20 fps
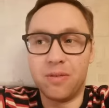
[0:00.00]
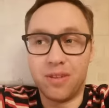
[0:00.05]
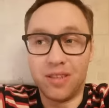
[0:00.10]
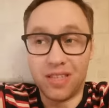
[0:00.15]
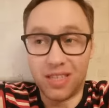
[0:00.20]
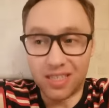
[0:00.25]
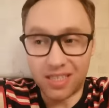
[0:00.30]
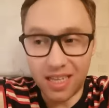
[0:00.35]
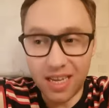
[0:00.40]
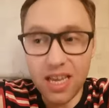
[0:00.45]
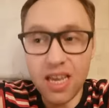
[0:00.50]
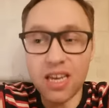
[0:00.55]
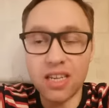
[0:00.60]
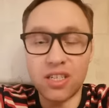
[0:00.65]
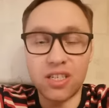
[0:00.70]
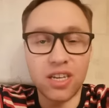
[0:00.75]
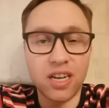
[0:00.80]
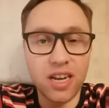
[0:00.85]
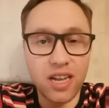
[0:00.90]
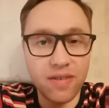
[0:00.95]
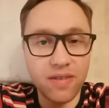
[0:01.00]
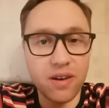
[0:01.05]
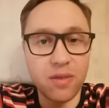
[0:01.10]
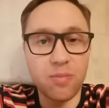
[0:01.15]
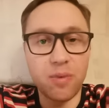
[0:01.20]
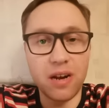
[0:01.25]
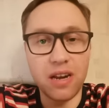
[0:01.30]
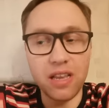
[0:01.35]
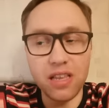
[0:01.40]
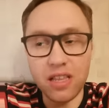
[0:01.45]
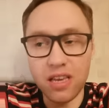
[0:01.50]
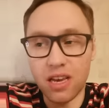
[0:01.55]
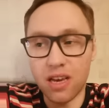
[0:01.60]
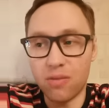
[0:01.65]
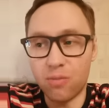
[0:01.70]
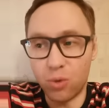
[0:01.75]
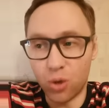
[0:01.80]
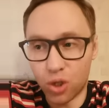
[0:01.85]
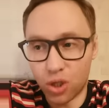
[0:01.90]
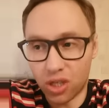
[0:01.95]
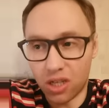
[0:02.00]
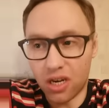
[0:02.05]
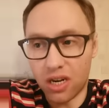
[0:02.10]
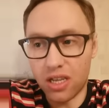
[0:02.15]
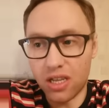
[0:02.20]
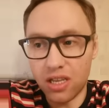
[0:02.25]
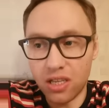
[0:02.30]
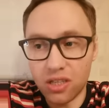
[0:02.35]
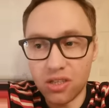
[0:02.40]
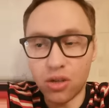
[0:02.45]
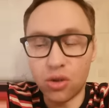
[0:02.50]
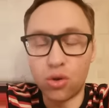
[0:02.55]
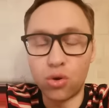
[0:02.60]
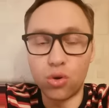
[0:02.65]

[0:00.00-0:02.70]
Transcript: Настоящая левая политика может родиться